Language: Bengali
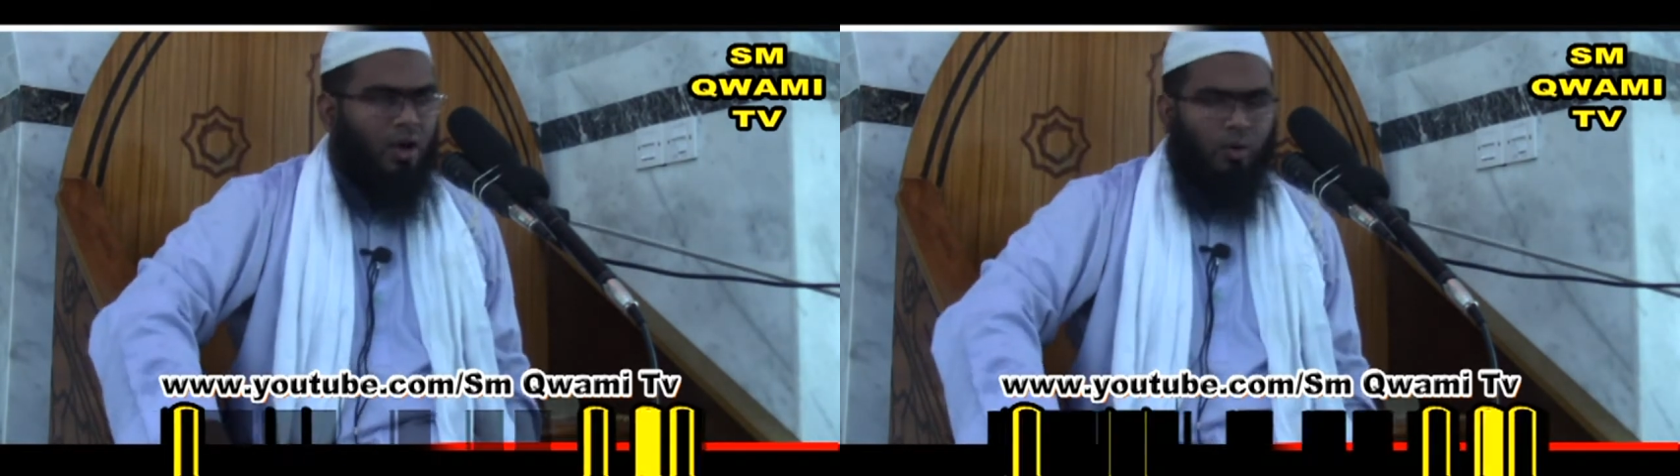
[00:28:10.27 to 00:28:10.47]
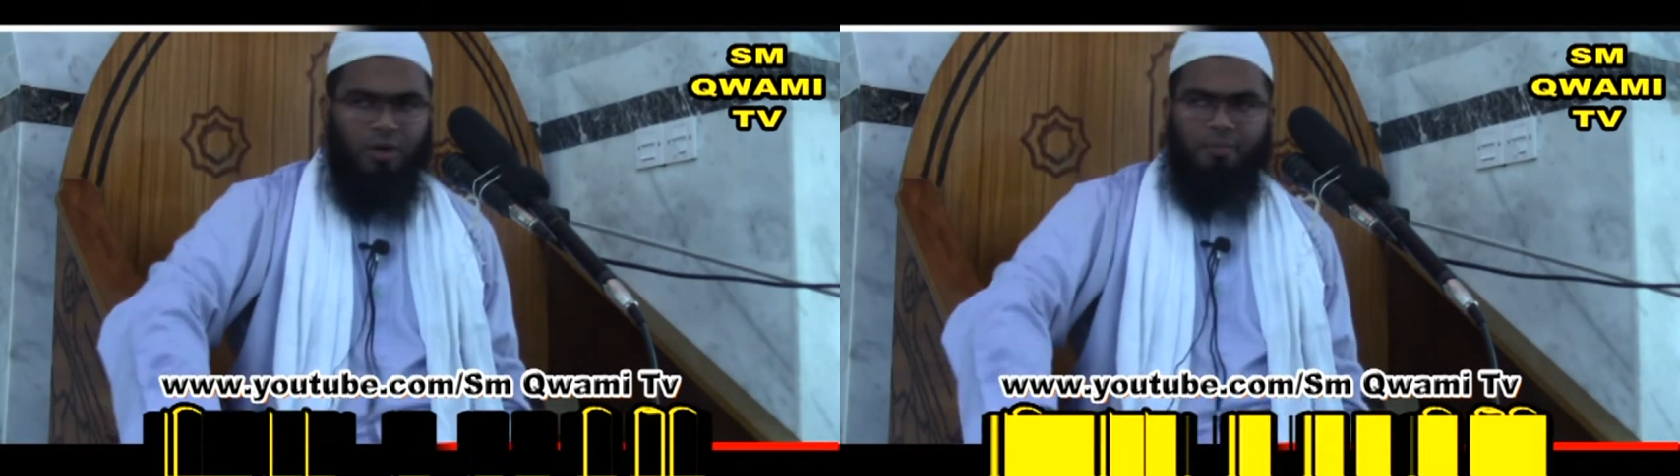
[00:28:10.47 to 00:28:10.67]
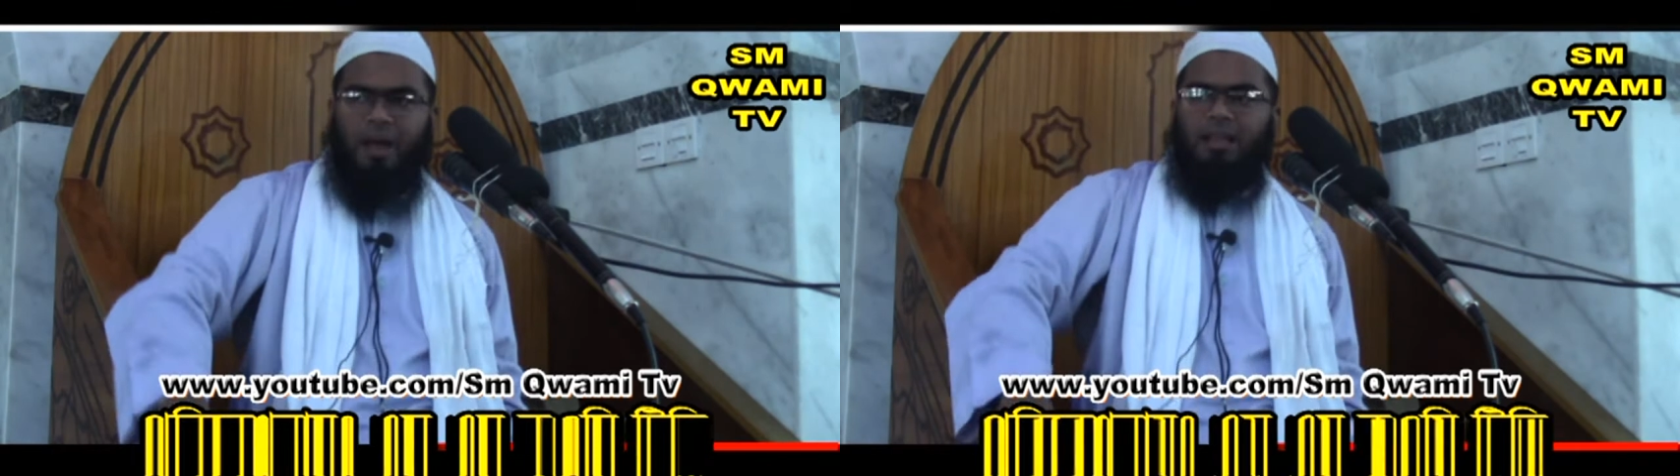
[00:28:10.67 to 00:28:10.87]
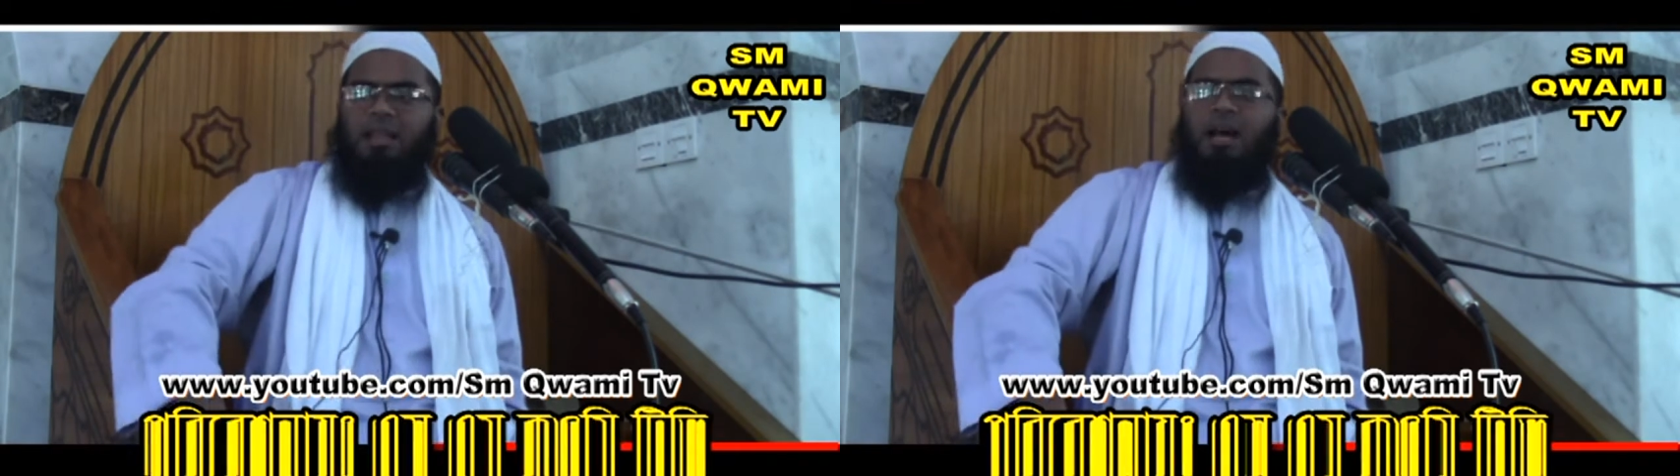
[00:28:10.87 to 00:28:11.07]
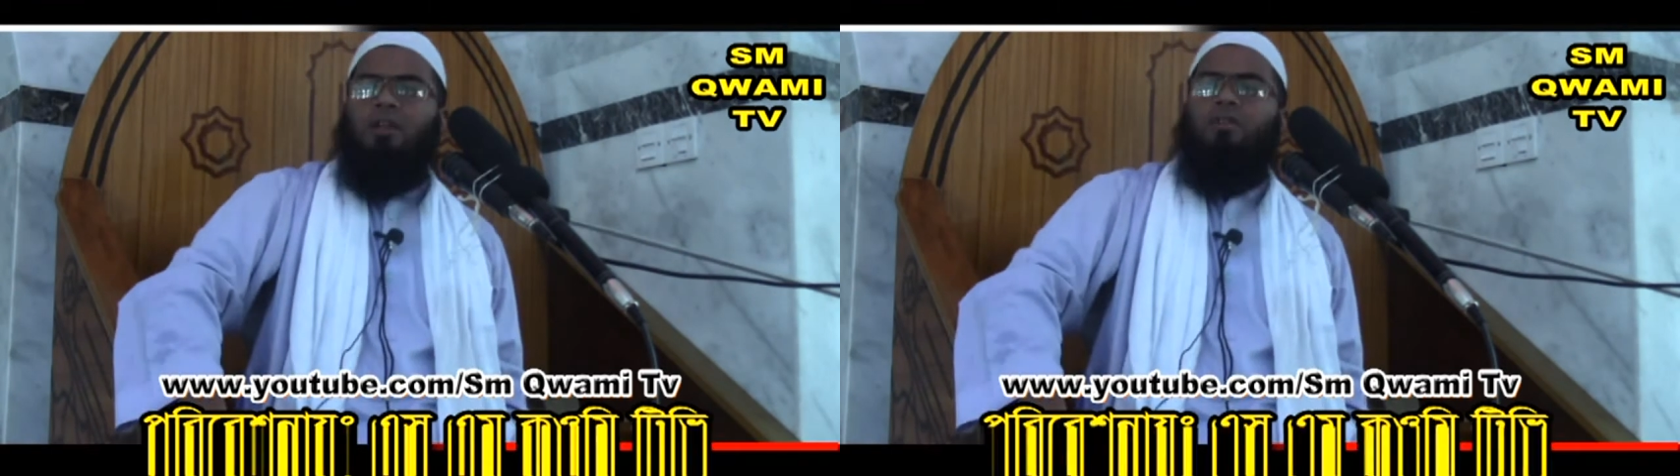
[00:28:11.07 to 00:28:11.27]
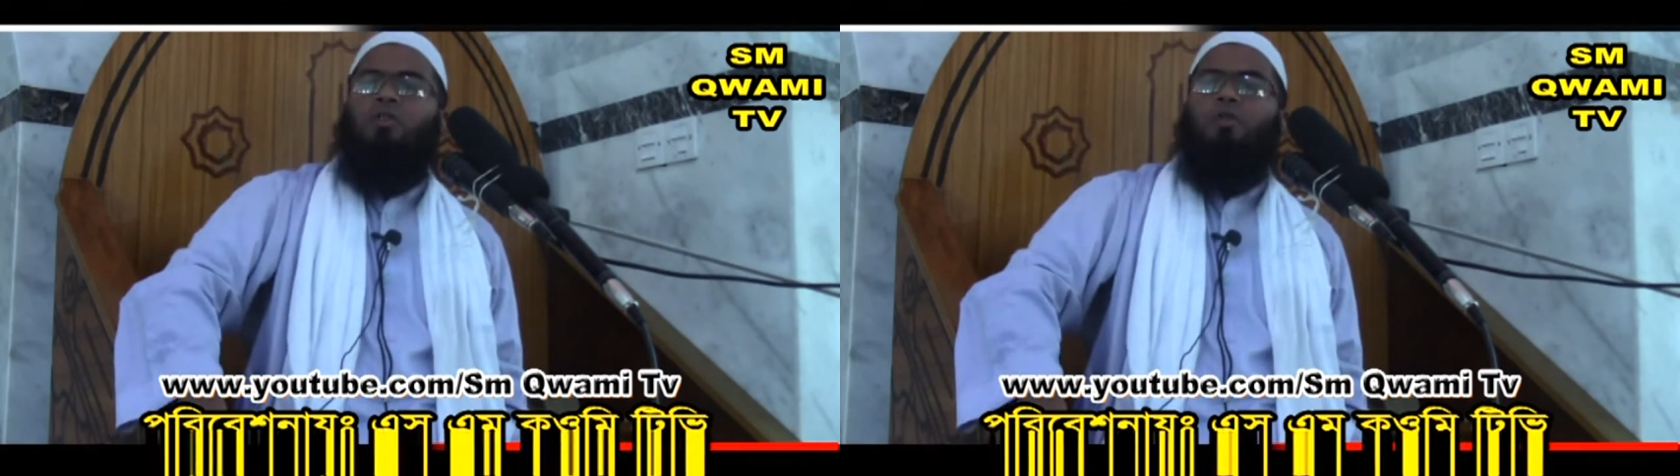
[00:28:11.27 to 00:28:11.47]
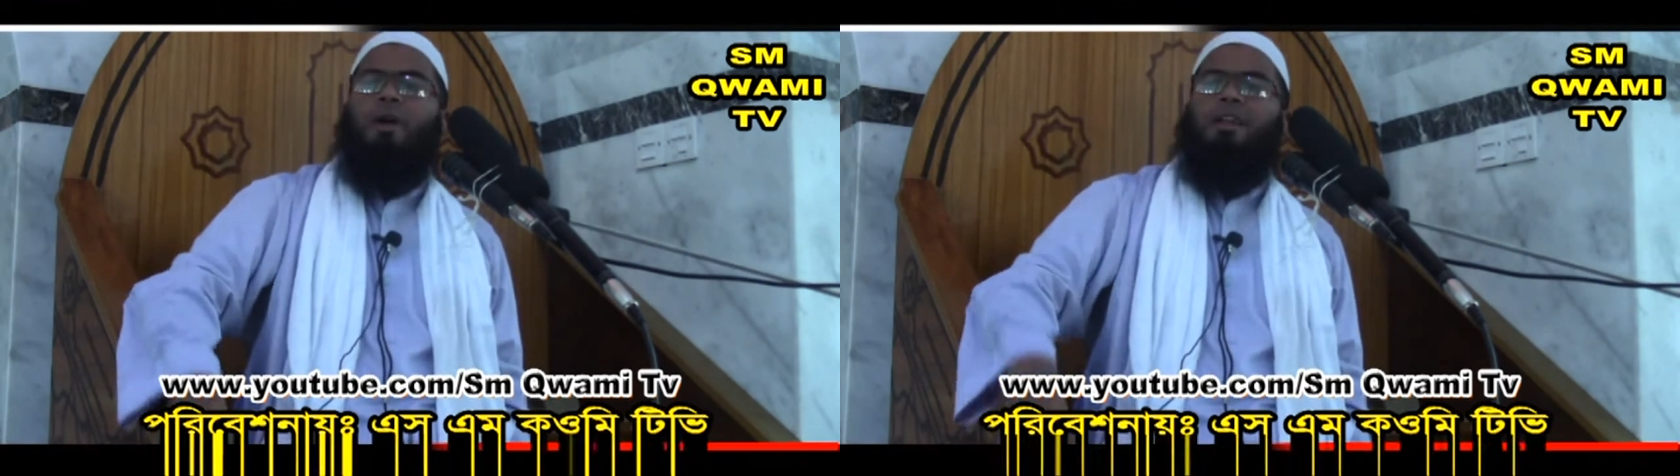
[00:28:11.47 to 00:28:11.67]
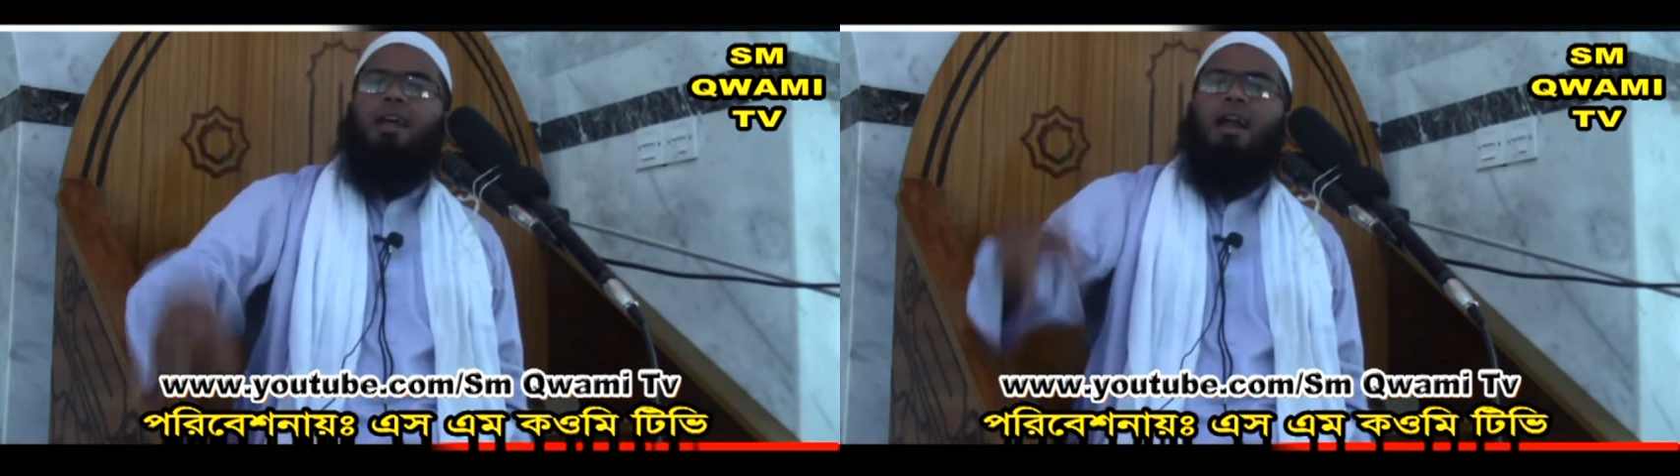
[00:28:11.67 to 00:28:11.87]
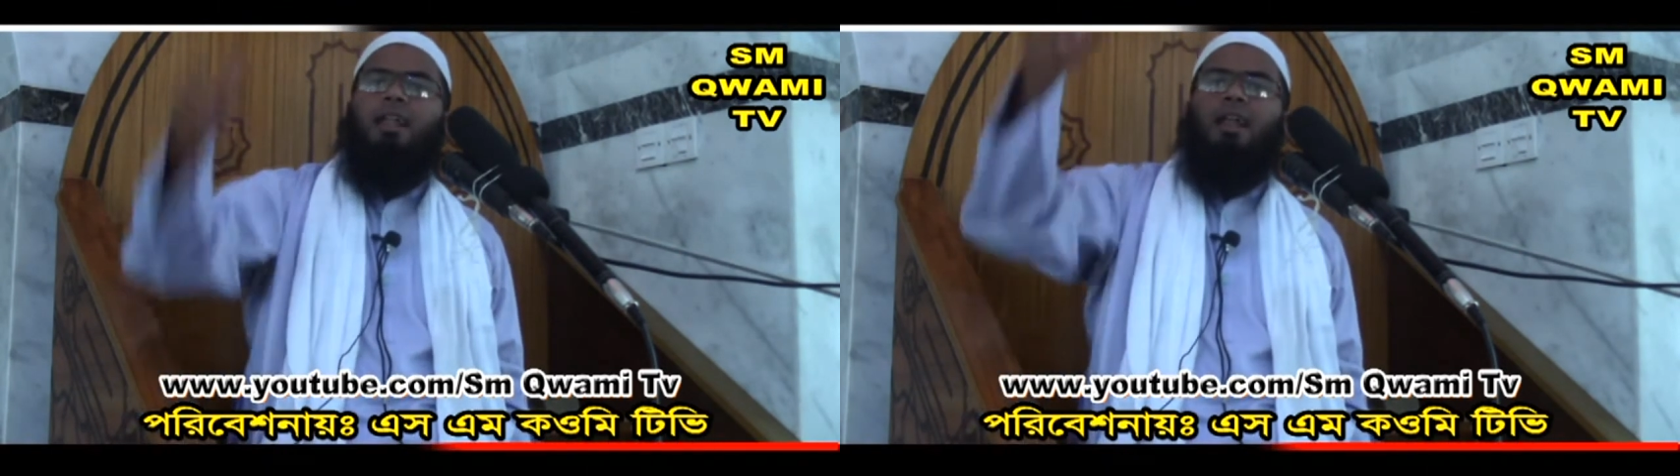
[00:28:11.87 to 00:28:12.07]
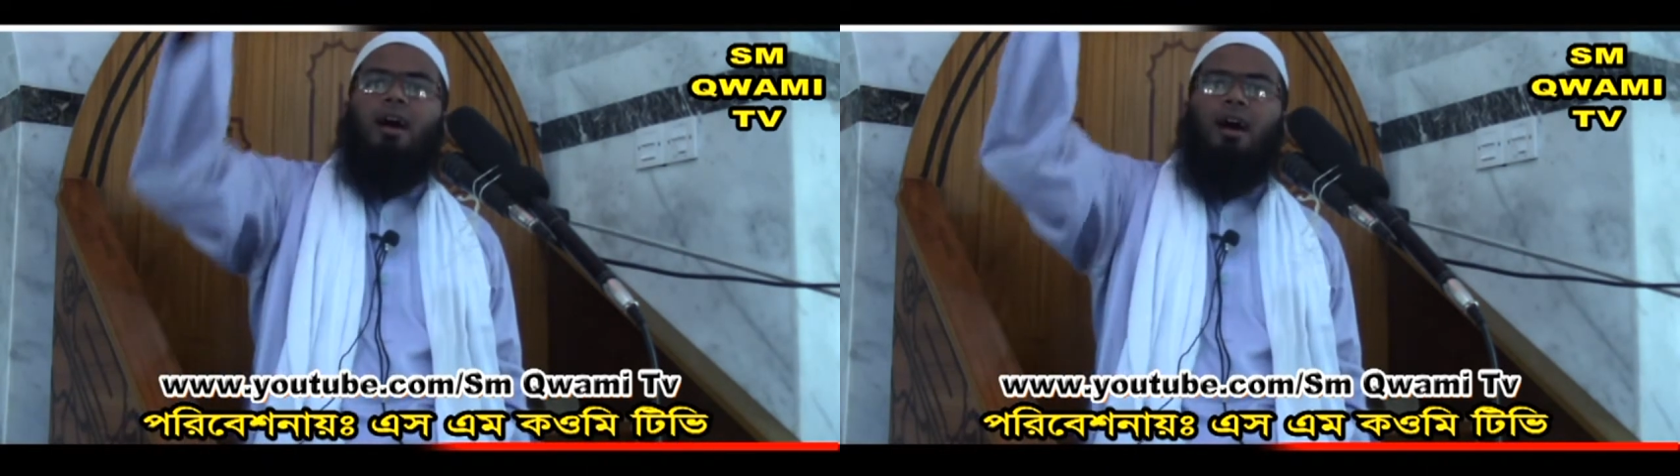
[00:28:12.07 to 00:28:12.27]
ওই বান্দার কুরবানি
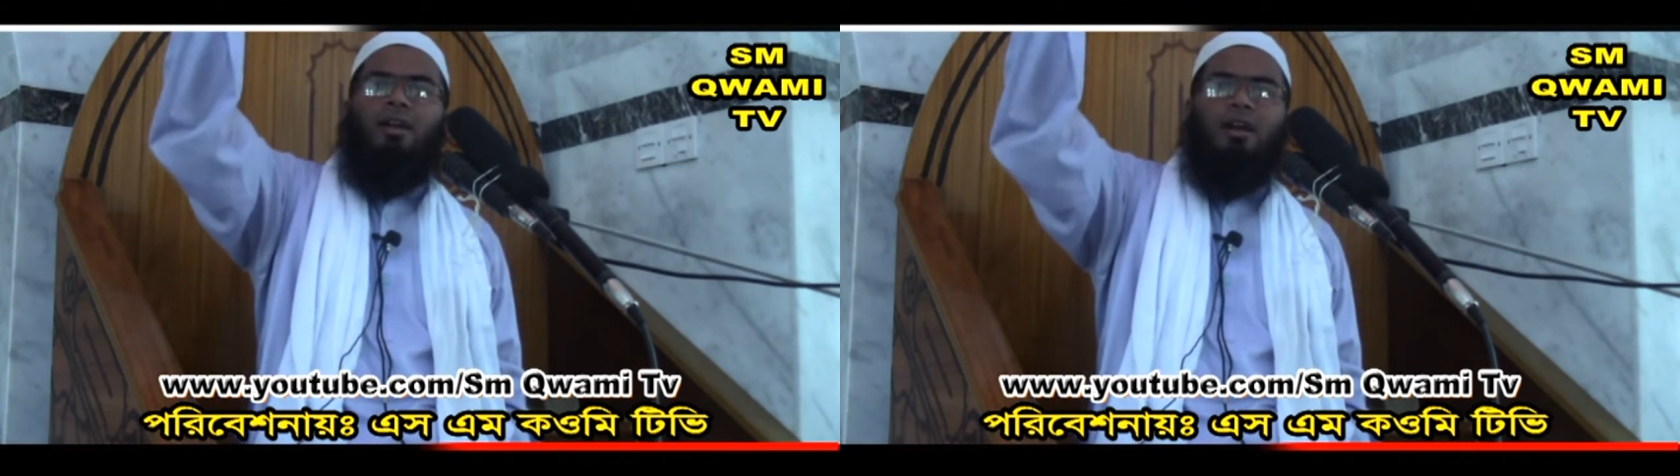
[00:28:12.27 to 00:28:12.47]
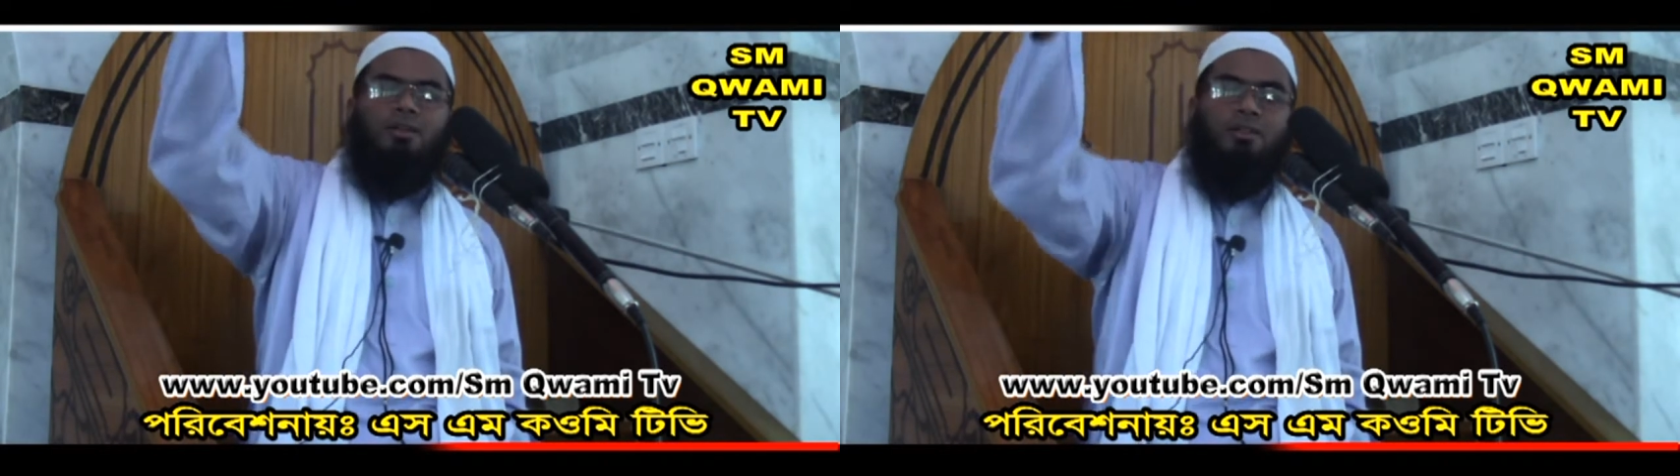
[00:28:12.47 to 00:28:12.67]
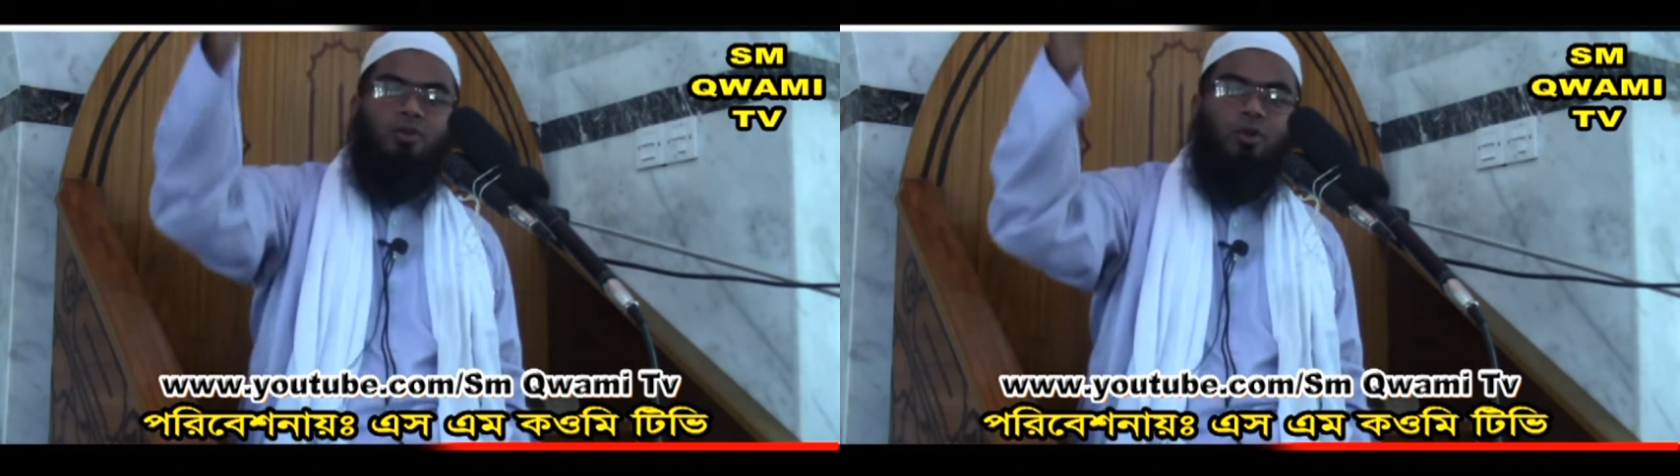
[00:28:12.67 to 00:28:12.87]
আল্লাহর কাছে